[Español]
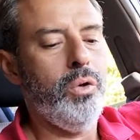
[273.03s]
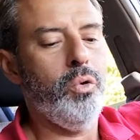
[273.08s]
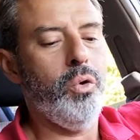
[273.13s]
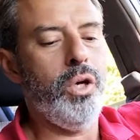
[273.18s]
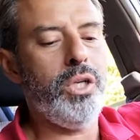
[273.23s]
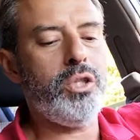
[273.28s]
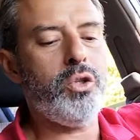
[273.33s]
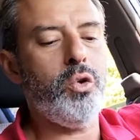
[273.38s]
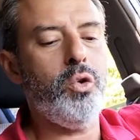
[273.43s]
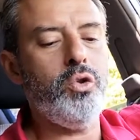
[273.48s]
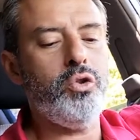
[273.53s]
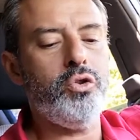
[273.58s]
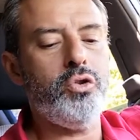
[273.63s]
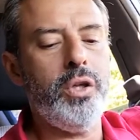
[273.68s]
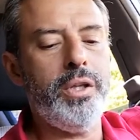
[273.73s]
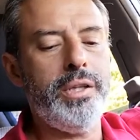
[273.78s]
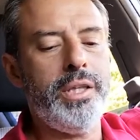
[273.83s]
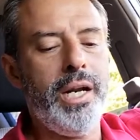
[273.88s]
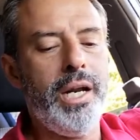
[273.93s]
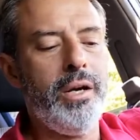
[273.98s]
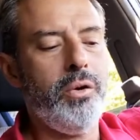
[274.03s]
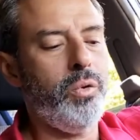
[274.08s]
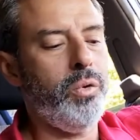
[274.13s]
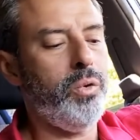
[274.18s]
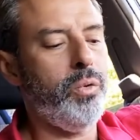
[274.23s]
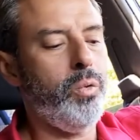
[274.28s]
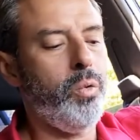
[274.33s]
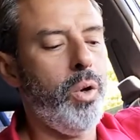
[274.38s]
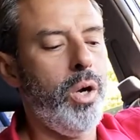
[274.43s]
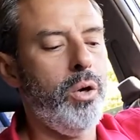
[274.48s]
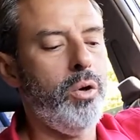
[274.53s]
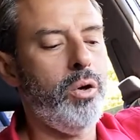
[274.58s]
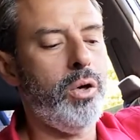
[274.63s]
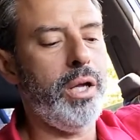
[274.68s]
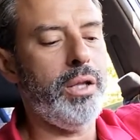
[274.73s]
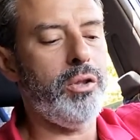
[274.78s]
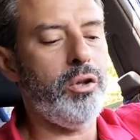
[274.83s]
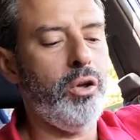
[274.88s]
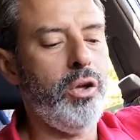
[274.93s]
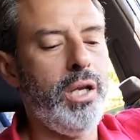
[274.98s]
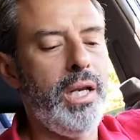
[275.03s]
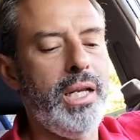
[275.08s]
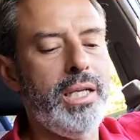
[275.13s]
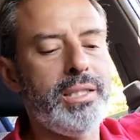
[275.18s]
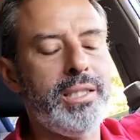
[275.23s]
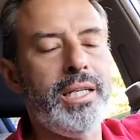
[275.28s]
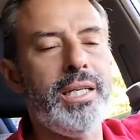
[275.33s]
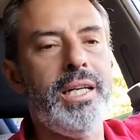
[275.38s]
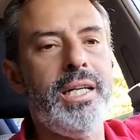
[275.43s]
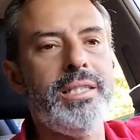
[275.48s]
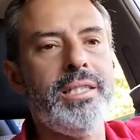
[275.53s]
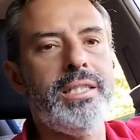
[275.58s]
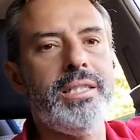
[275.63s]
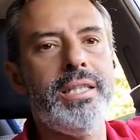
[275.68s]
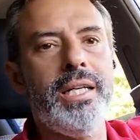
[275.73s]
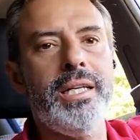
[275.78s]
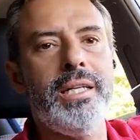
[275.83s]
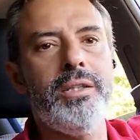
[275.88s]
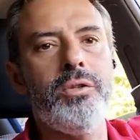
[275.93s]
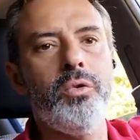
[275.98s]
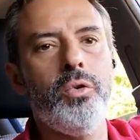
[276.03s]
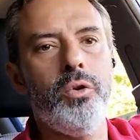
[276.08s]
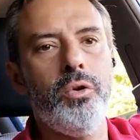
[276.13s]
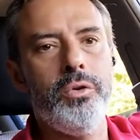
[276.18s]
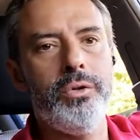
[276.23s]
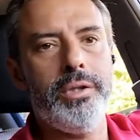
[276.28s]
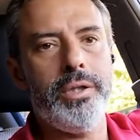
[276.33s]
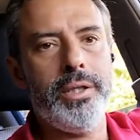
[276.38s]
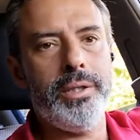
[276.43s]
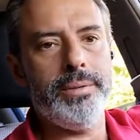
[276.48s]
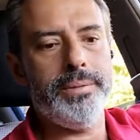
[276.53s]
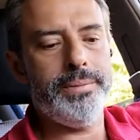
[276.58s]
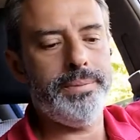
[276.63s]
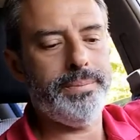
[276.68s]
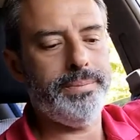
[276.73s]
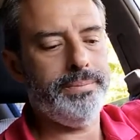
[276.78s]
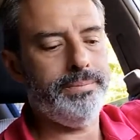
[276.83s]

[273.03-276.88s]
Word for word: No es justo entrar en un juego que todas las reglas están en tu contra.